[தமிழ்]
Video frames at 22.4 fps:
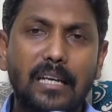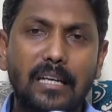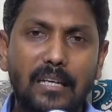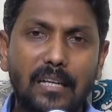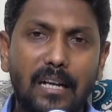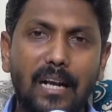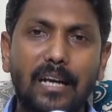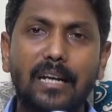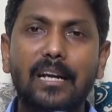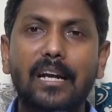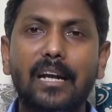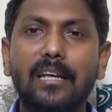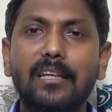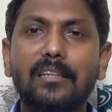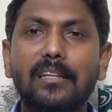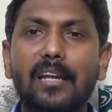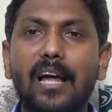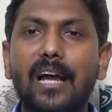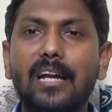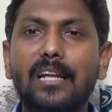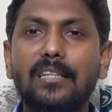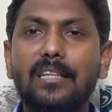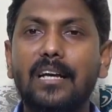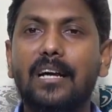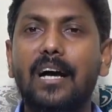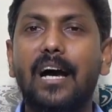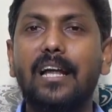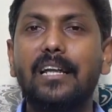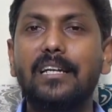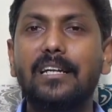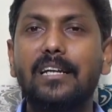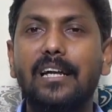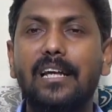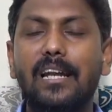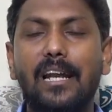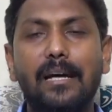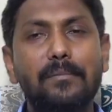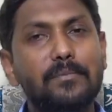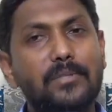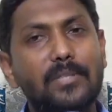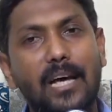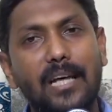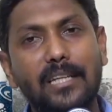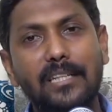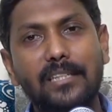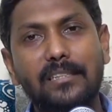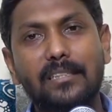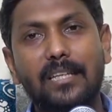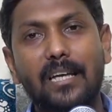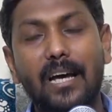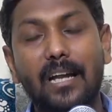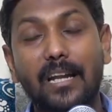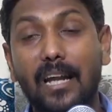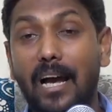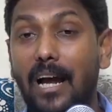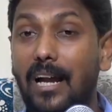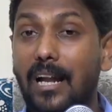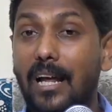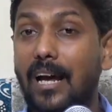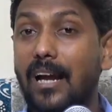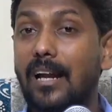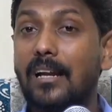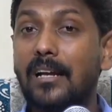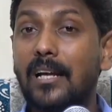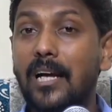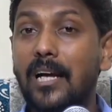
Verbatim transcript: இறங்கினதினால் இந்த காரியங்களை எல்லாம் சாதித்தான் ஆனால்